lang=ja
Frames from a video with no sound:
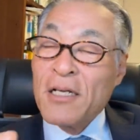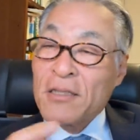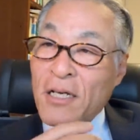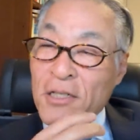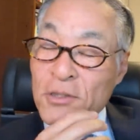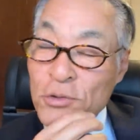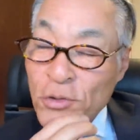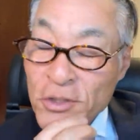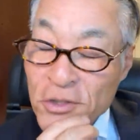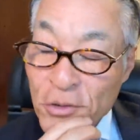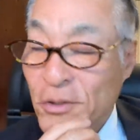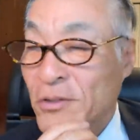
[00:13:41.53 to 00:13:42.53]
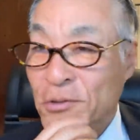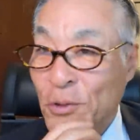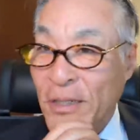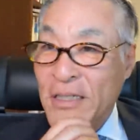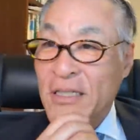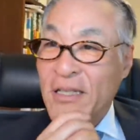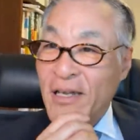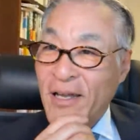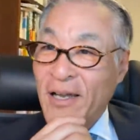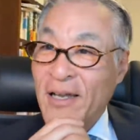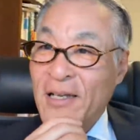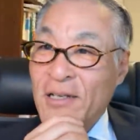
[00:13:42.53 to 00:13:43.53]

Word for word: なんかゆとり教育とか言って、